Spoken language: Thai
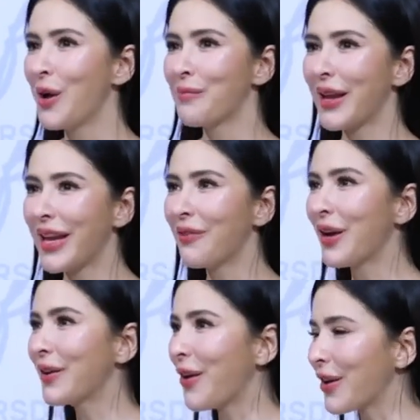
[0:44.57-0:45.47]
ไม่คิดว่า
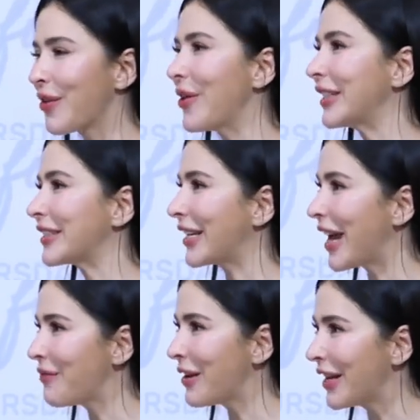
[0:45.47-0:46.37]
น้องกวินจะได้
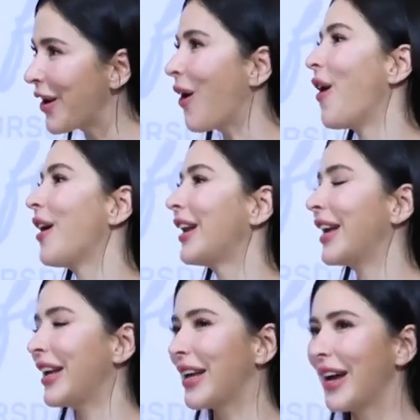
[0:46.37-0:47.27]
มีน้องอะไรอ
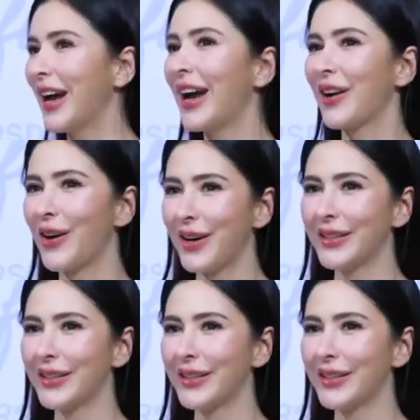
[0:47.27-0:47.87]
ย่างเงี้ยค่ะ ก็